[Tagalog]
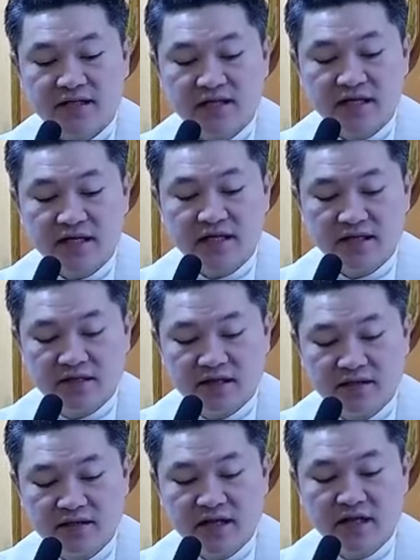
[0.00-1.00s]
nasa
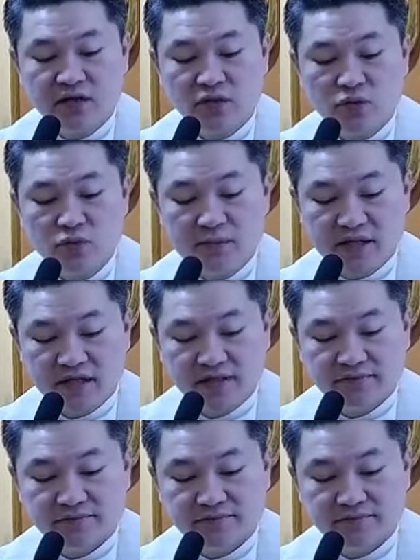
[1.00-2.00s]
gilid na ng
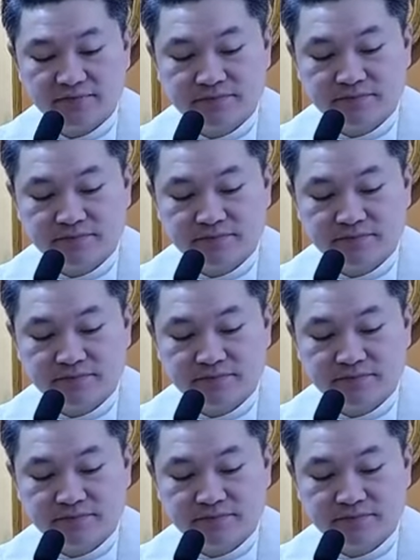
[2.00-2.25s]
tubig.